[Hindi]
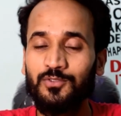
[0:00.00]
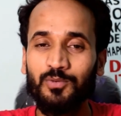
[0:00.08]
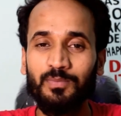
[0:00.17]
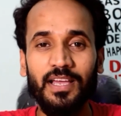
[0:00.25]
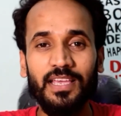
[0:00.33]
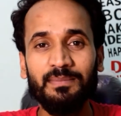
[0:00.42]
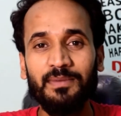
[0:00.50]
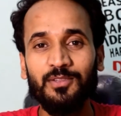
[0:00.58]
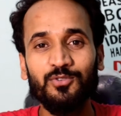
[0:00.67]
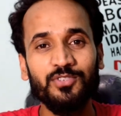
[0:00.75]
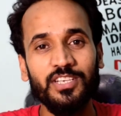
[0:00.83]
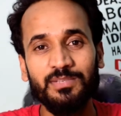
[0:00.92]
तो भाई मैं
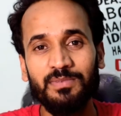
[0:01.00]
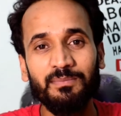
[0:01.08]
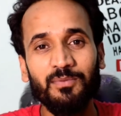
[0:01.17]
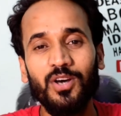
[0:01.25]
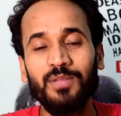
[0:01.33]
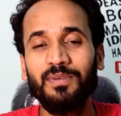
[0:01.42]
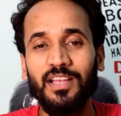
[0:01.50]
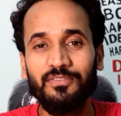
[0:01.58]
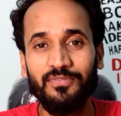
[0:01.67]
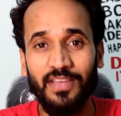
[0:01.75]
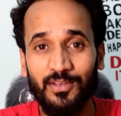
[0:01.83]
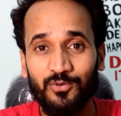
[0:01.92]
तो सच में बहुत बड़ा
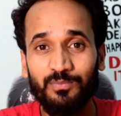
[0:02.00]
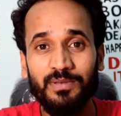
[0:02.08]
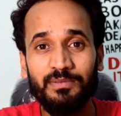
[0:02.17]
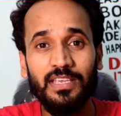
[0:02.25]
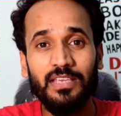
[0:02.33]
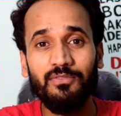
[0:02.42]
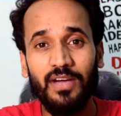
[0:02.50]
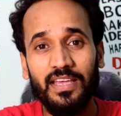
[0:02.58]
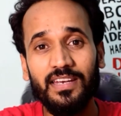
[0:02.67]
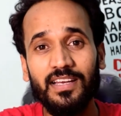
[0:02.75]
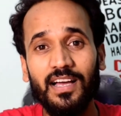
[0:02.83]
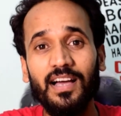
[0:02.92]
फ़ैन हूँ बीवी की
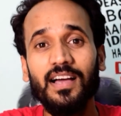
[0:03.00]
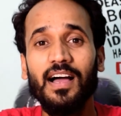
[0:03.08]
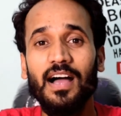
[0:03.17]
वाइन का